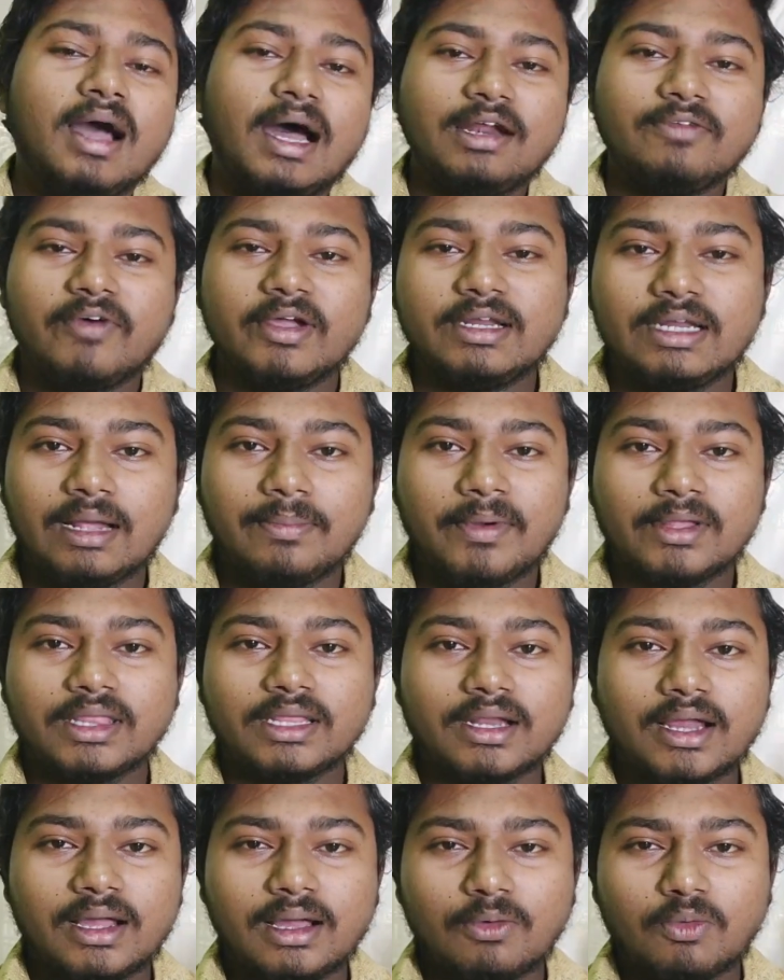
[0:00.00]
அண்ட் ஃபைனலாக
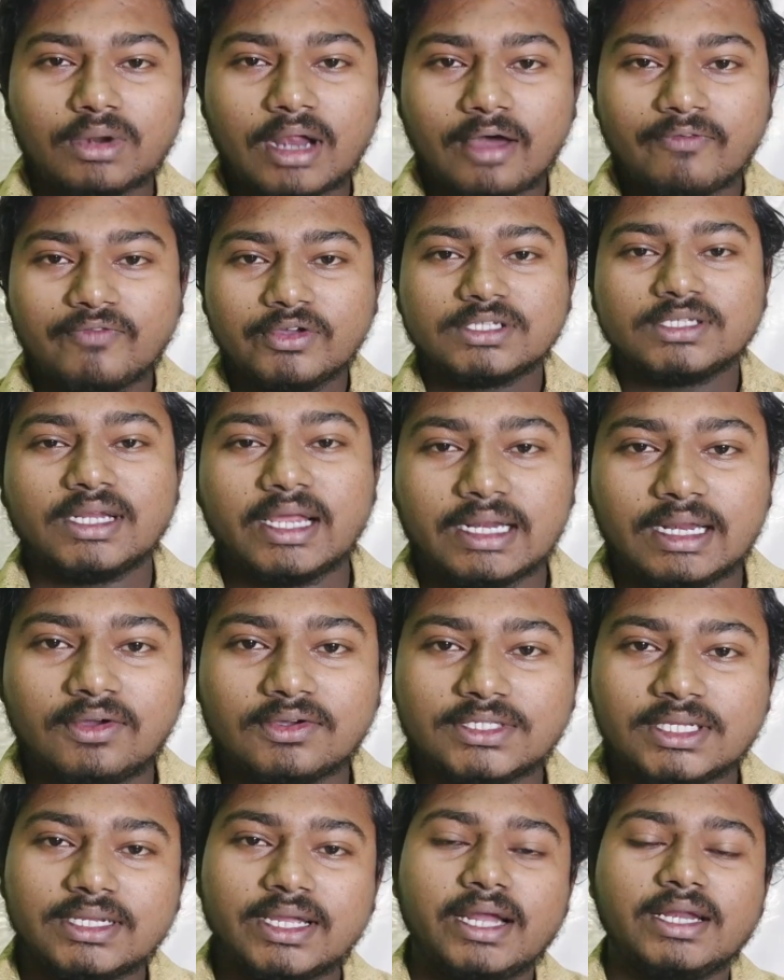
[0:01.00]
பார்த்தீங்கன்னா ஒரு அஃபிஷியலாக
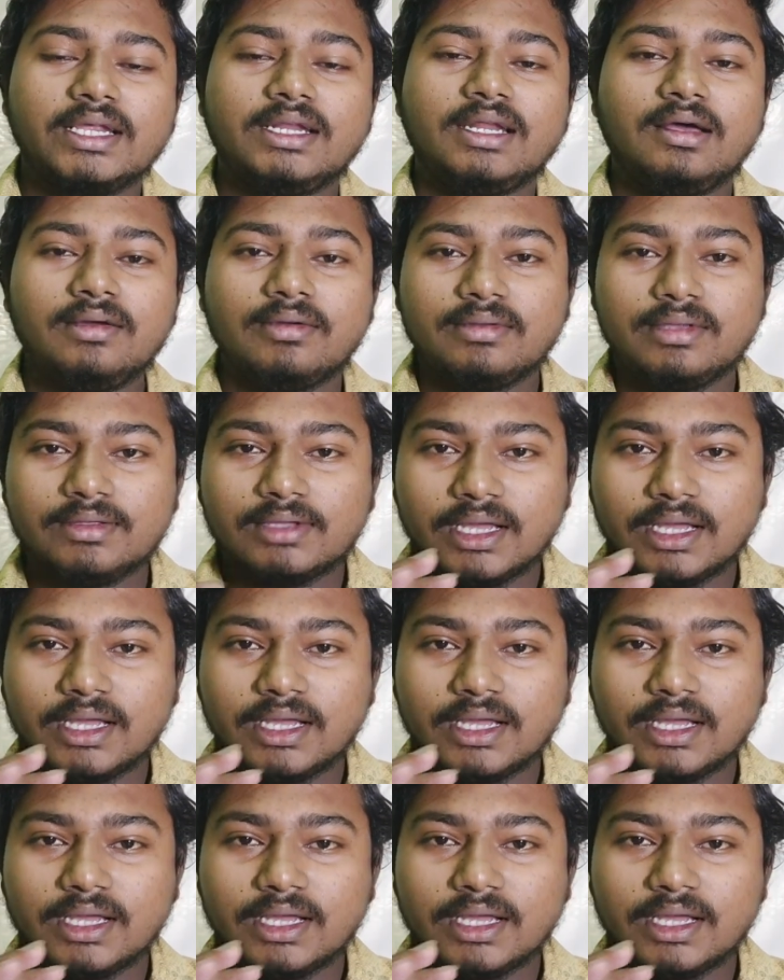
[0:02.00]
என்ன விஷயம்னு கேட்டிங்கன்னா